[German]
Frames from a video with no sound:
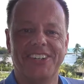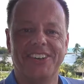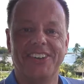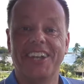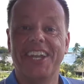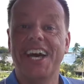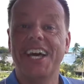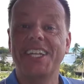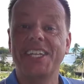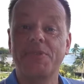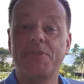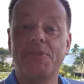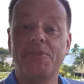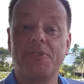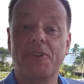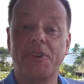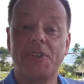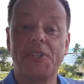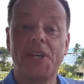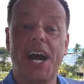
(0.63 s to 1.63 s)
Hola, liebe
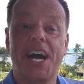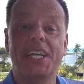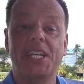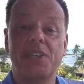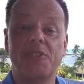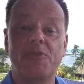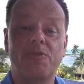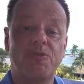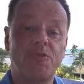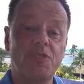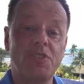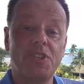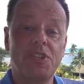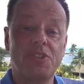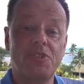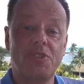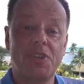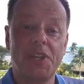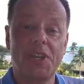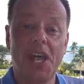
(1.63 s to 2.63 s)
Freunde, einen
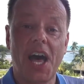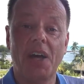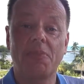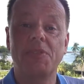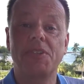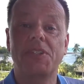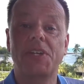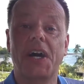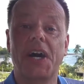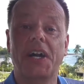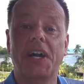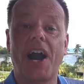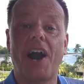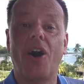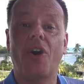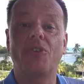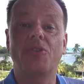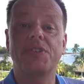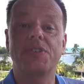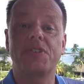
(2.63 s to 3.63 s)
wunderschönen Nachmittag
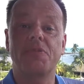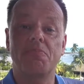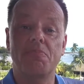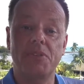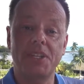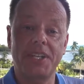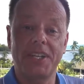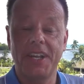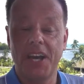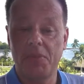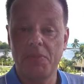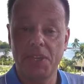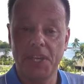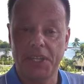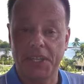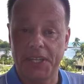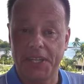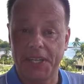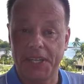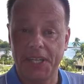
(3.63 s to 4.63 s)
aus
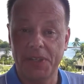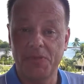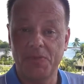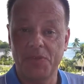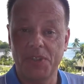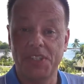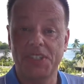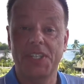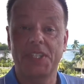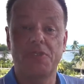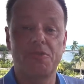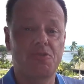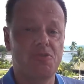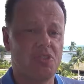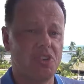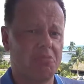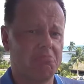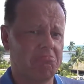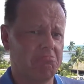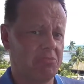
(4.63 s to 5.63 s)
Mittelamerika. Wir sind
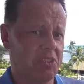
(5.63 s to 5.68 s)
vorm